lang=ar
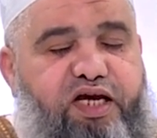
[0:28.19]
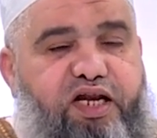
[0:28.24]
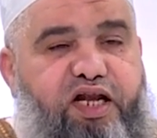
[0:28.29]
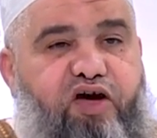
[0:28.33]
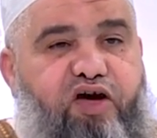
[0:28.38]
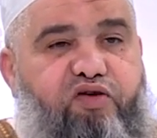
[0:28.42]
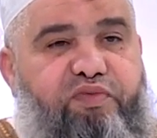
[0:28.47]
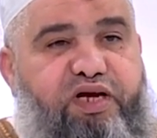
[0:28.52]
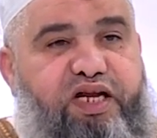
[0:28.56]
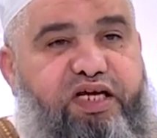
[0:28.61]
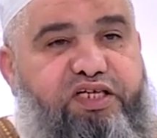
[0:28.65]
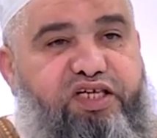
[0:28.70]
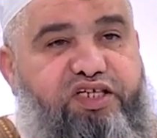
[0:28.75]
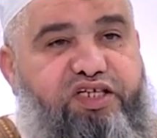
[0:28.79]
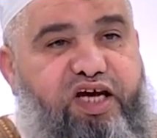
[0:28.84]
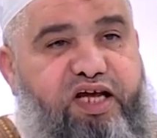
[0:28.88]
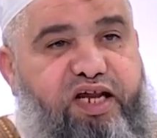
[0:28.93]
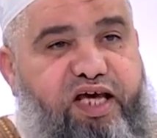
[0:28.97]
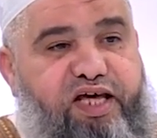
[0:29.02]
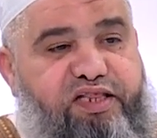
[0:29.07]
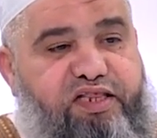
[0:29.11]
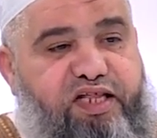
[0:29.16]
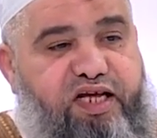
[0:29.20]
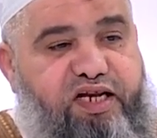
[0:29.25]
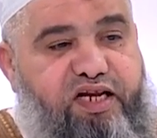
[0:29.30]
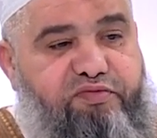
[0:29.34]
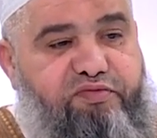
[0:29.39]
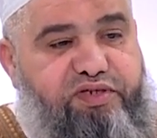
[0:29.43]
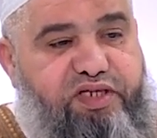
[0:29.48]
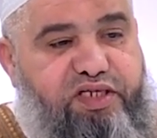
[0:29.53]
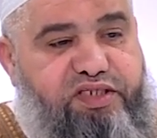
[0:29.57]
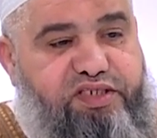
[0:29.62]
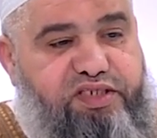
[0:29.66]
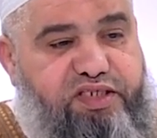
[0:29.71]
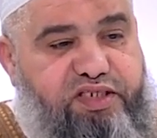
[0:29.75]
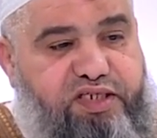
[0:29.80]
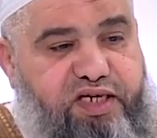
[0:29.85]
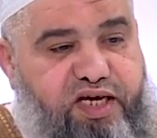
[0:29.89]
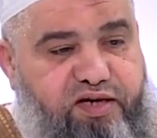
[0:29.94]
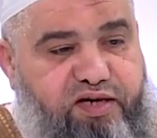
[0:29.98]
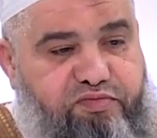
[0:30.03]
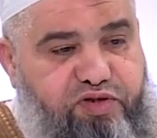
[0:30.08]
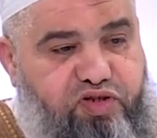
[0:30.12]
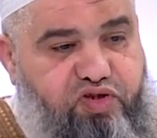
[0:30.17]
اللهم لا تجعل حظنا من
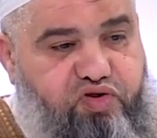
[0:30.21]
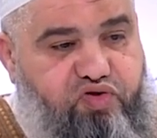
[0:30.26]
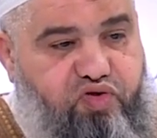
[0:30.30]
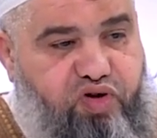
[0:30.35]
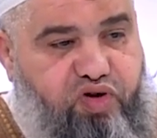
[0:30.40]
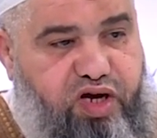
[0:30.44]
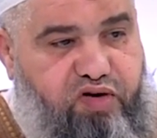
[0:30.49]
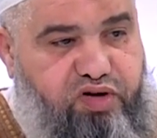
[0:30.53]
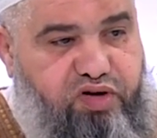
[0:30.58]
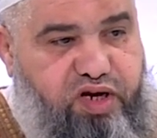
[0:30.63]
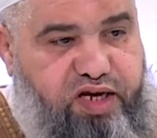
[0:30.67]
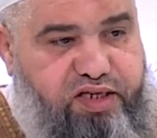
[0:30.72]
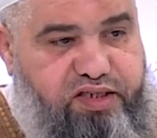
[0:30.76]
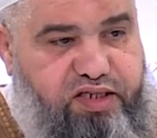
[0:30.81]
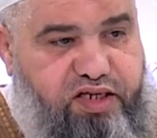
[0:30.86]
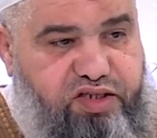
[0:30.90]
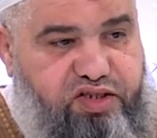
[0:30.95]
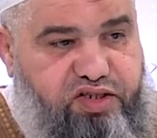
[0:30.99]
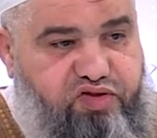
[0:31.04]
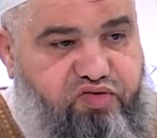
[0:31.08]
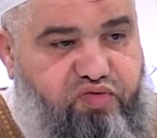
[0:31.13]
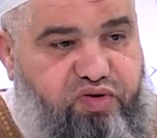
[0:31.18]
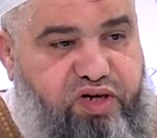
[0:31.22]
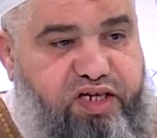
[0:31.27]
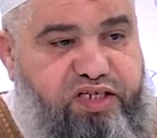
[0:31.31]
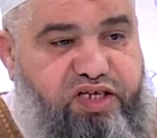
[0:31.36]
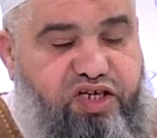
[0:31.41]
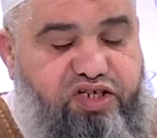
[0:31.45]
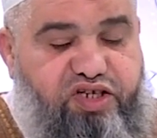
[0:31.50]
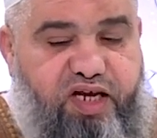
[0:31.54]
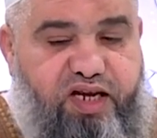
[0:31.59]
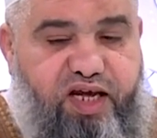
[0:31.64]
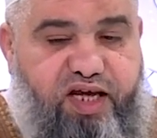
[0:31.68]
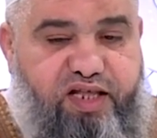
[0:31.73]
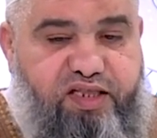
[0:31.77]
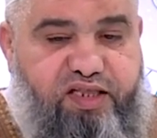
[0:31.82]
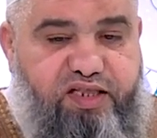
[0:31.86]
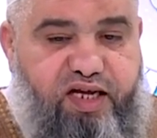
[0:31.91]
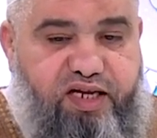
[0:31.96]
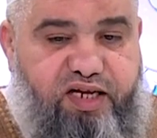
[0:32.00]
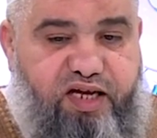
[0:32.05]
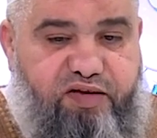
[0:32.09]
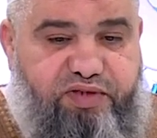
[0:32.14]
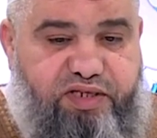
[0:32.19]
الصيام الجوع والعطش ولا تجعل
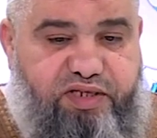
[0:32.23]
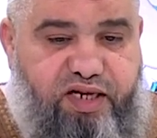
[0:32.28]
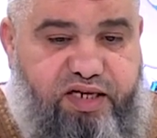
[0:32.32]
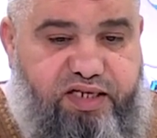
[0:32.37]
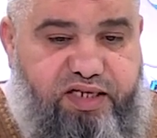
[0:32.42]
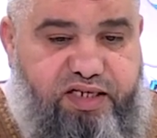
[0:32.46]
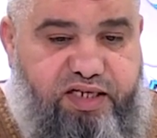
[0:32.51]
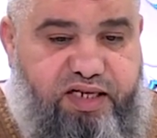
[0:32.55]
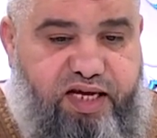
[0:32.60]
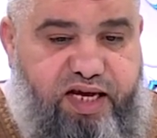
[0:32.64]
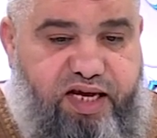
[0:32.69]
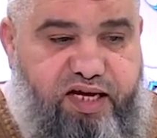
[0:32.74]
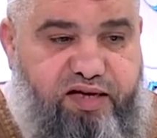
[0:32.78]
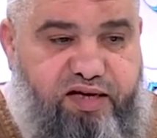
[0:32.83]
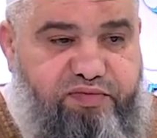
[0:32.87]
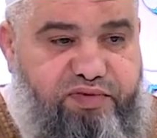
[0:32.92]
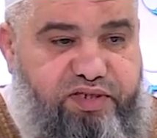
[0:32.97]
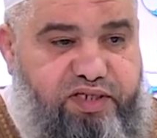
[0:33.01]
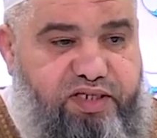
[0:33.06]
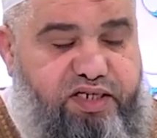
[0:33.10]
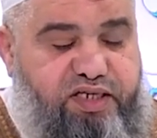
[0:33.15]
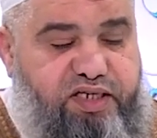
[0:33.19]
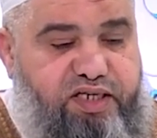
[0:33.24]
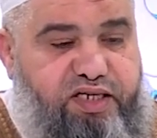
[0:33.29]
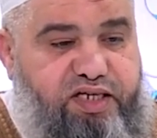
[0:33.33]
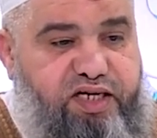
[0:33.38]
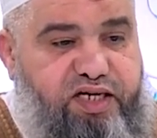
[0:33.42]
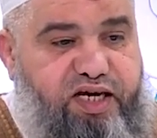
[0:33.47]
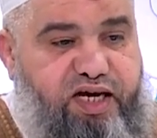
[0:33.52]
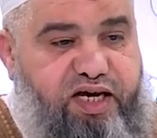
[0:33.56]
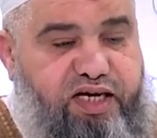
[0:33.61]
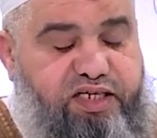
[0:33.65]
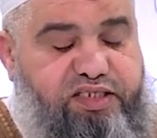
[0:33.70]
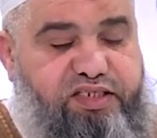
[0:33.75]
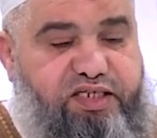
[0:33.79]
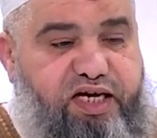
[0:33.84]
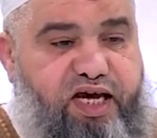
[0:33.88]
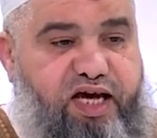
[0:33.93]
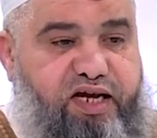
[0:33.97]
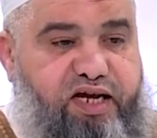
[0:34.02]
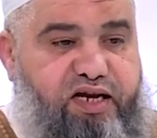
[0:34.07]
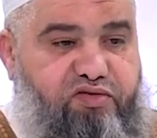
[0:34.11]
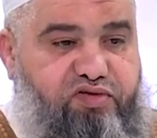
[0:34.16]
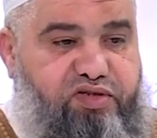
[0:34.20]
حظنا من القيام
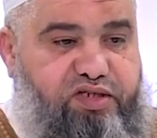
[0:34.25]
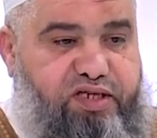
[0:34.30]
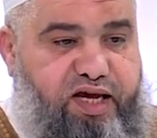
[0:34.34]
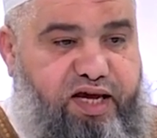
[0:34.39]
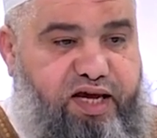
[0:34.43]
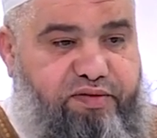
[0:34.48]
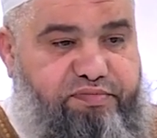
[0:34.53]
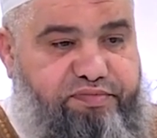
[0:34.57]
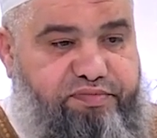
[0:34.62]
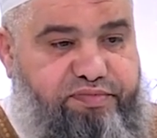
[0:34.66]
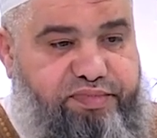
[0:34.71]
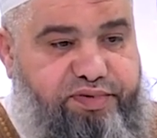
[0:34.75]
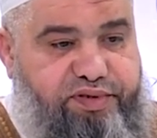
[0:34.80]
السهر والتعب